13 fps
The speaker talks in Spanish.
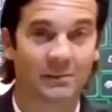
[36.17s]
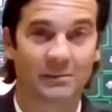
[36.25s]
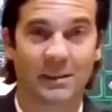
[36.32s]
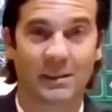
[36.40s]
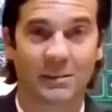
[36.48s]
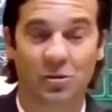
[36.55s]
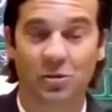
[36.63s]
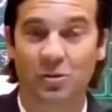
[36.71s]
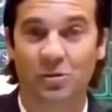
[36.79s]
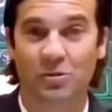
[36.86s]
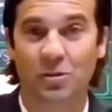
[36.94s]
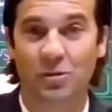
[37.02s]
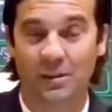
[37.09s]
Eh, yo,
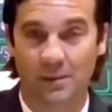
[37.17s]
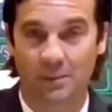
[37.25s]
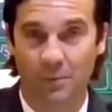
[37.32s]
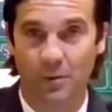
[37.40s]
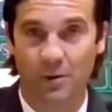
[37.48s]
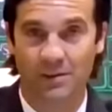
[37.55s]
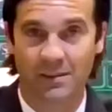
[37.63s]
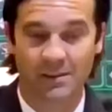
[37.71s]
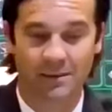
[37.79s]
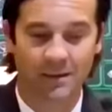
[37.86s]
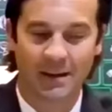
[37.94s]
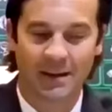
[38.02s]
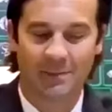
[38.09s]
lo que te puedo decir,
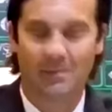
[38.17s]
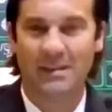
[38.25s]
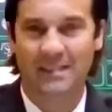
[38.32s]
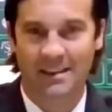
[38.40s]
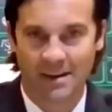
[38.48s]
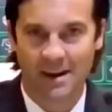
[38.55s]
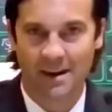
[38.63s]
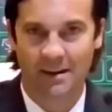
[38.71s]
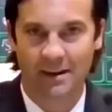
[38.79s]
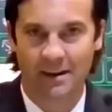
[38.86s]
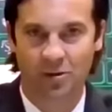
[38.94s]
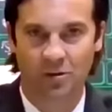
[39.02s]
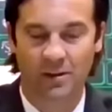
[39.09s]
más allá de
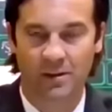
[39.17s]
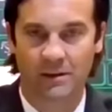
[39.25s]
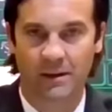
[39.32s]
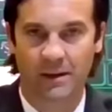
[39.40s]
eso, de,